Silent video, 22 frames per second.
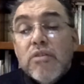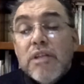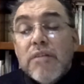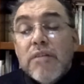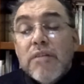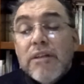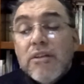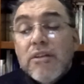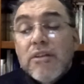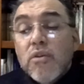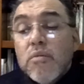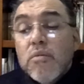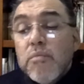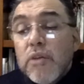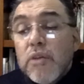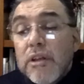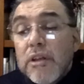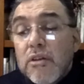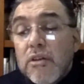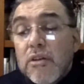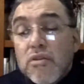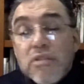levantó un
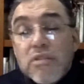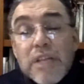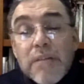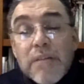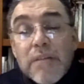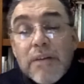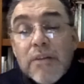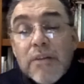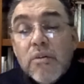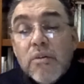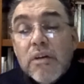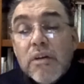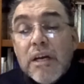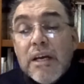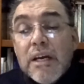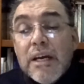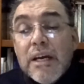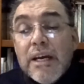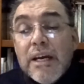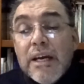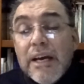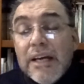poderoso Salvador
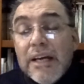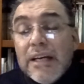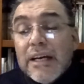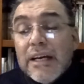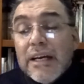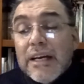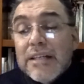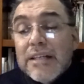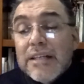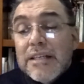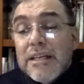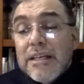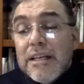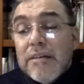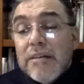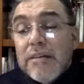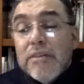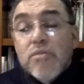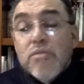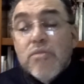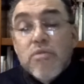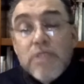en la casa de
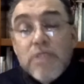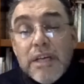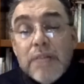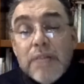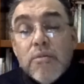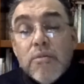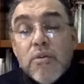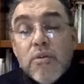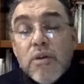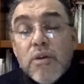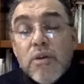David su siervo,